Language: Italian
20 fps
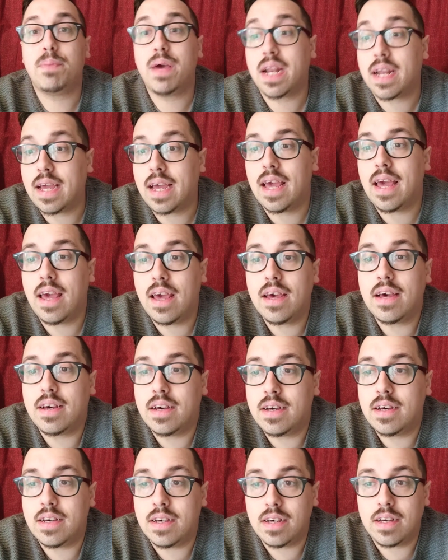perché
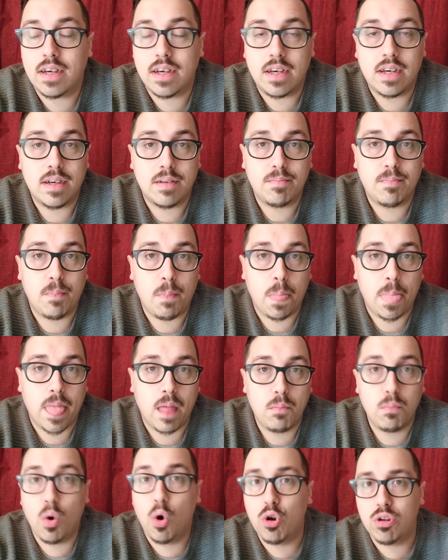
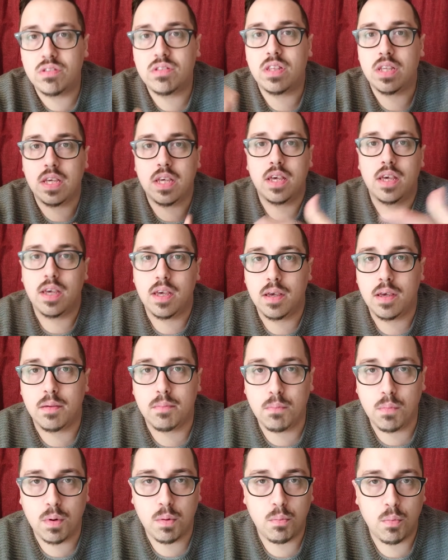uh, molti,
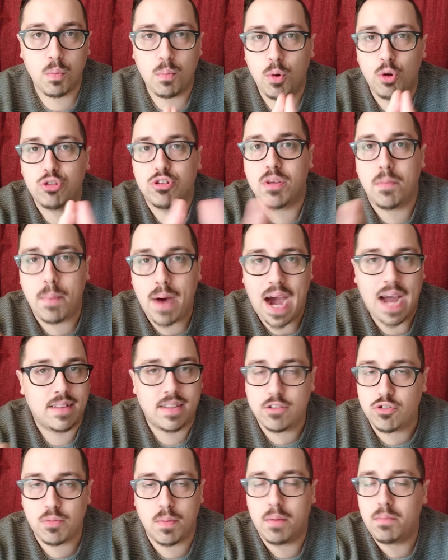m- molti
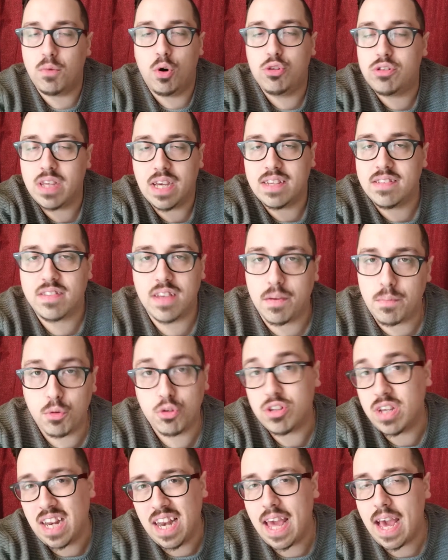partner, insomma, molti molti, che si,
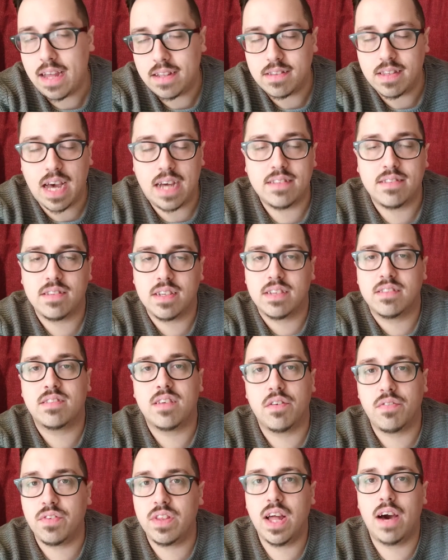molti clienti anzi che
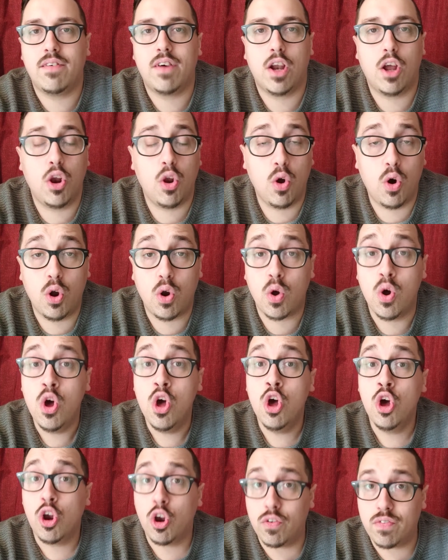si affidavano a loro
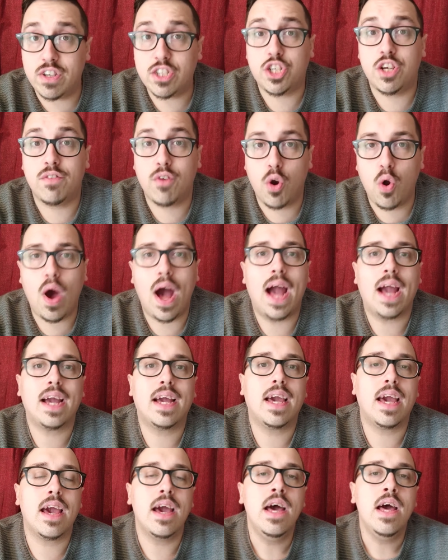lo facevano
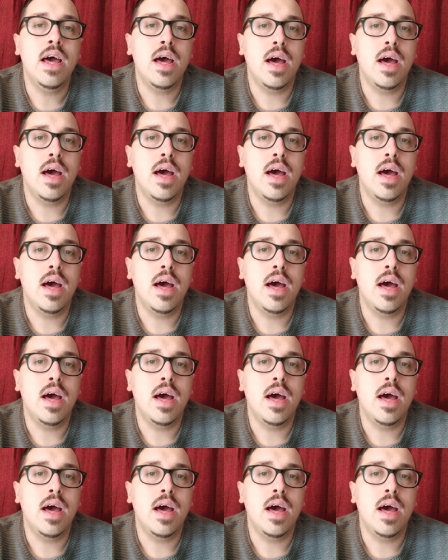anche